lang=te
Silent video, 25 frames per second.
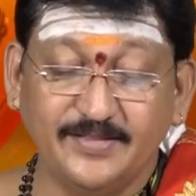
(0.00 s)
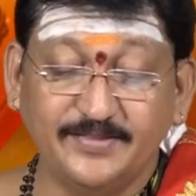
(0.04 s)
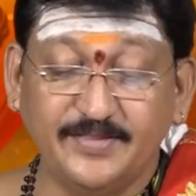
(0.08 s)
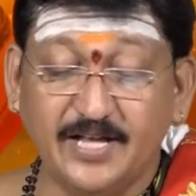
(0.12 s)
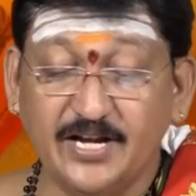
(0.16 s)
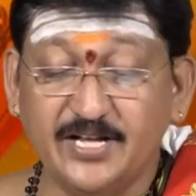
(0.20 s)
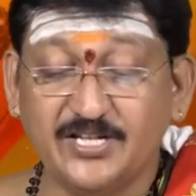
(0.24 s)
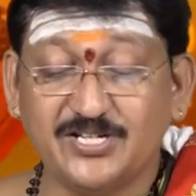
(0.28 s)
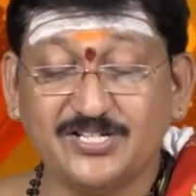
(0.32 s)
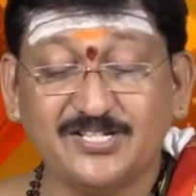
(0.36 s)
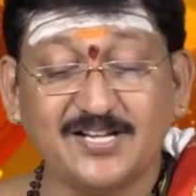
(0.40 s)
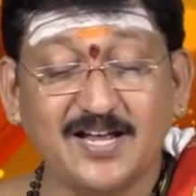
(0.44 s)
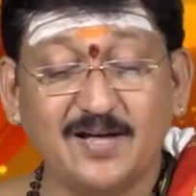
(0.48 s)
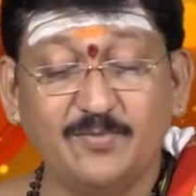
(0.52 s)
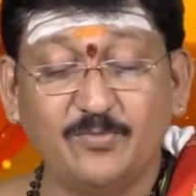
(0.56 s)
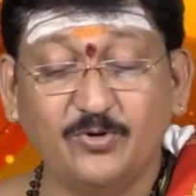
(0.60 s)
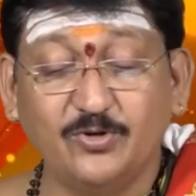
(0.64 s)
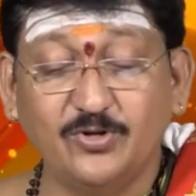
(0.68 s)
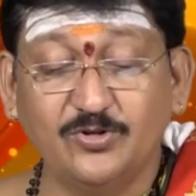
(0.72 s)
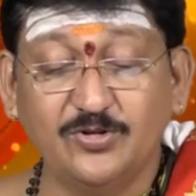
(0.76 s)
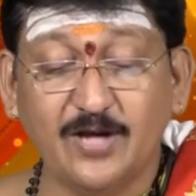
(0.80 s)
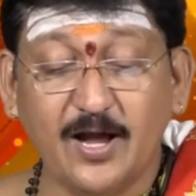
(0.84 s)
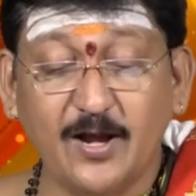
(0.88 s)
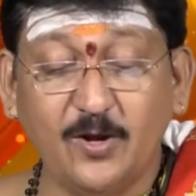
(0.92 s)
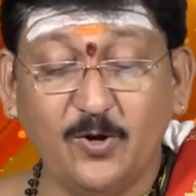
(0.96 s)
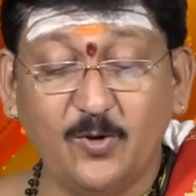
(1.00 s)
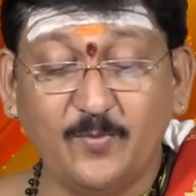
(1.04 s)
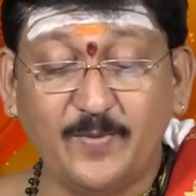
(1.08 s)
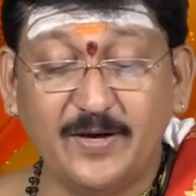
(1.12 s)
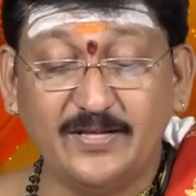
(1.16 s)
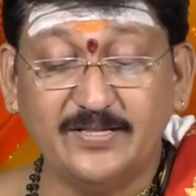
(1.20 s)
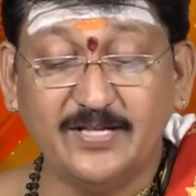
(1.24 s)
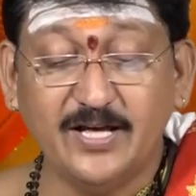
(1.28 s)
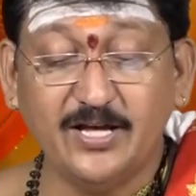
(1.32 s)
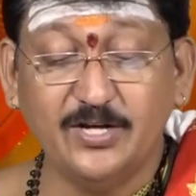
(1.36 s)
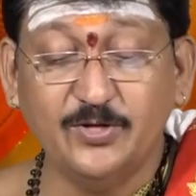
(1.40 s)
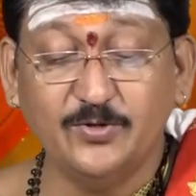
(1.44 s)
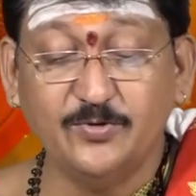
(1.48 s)
ధనిష్ట మూడు నాలుగు
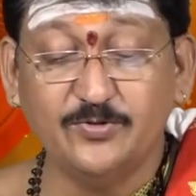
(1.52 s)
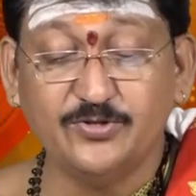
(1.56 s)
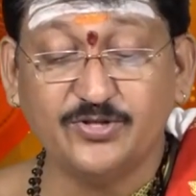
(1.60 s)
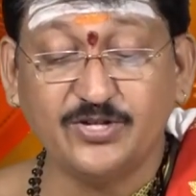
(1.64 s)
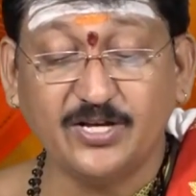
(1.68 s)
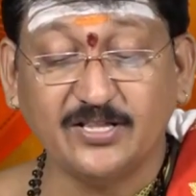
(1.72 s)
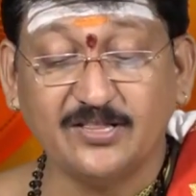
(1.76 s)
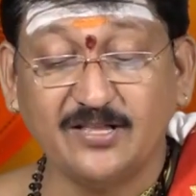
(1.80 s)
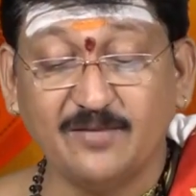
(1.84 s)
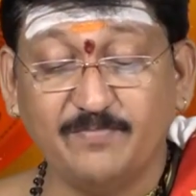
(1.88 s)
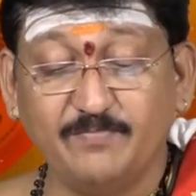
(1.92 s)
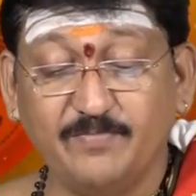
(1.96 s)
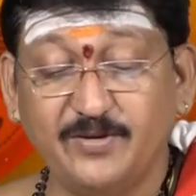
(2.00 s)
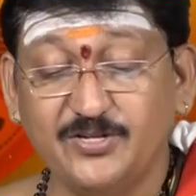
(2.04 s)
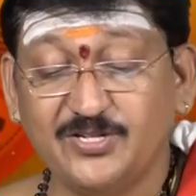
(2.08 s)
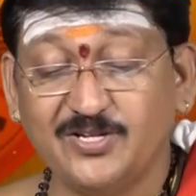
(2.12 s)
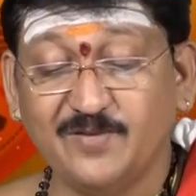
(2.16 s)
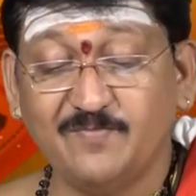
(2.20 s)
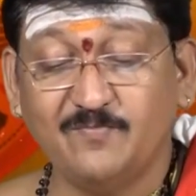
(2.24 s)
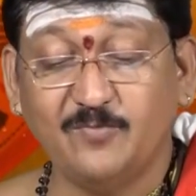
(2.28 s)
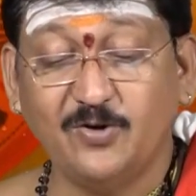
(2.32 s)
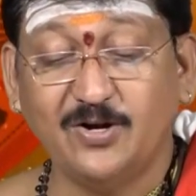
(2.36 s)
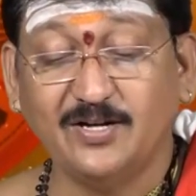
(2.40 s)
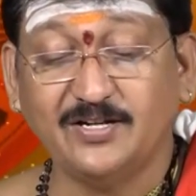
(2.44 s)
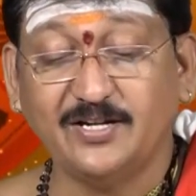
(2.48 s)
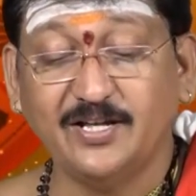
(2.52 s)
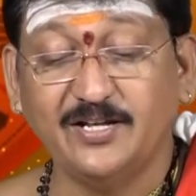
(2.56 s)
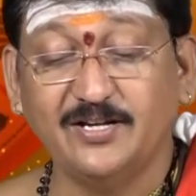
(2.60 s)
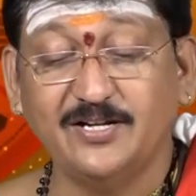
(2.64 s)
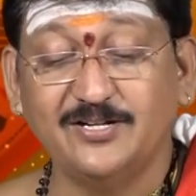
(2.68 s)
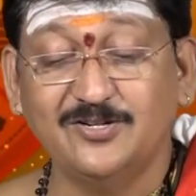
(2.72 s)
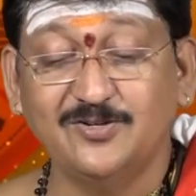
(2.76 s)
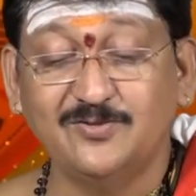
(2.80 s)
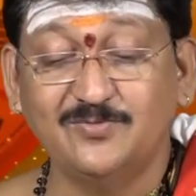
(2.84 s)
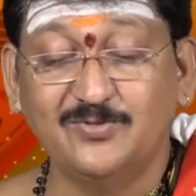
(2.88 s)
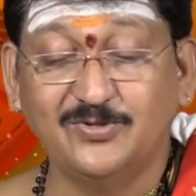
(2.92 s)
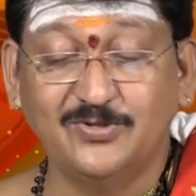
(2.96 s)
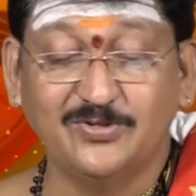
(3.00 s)
పాదాలు శతభిషం ఒకటి
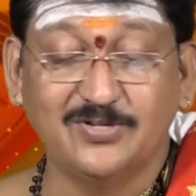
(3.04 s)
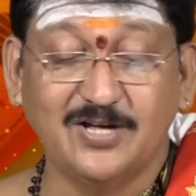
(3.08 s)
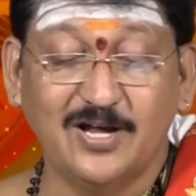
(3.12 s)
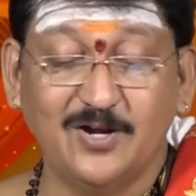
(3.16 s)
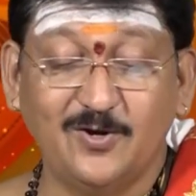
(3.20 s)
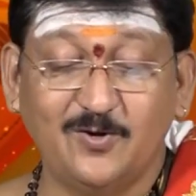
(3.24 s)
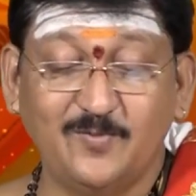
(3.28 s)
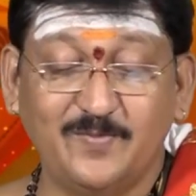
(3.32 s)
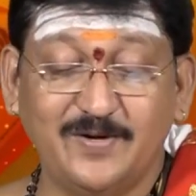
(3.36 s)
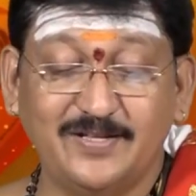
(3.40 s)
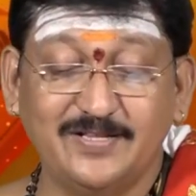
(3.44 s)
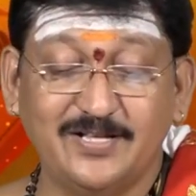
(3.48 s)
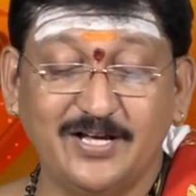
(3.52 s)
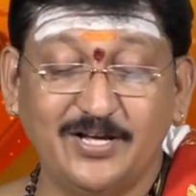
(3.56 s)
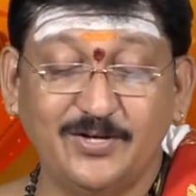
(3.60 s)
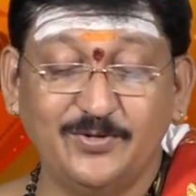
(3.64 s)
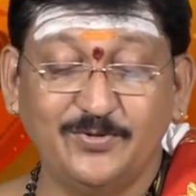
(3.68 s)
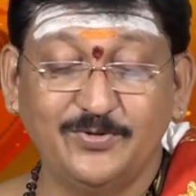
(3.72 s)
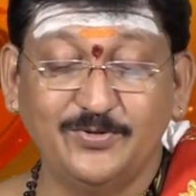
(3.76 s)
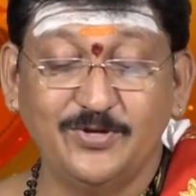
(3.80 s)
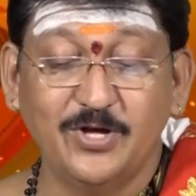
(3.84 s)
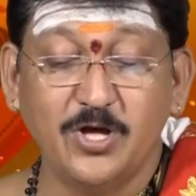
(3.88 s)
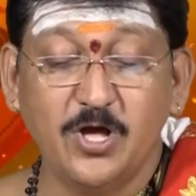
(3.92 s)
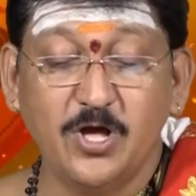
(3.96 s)
రెండు మూడు నాలుగు పాదాలు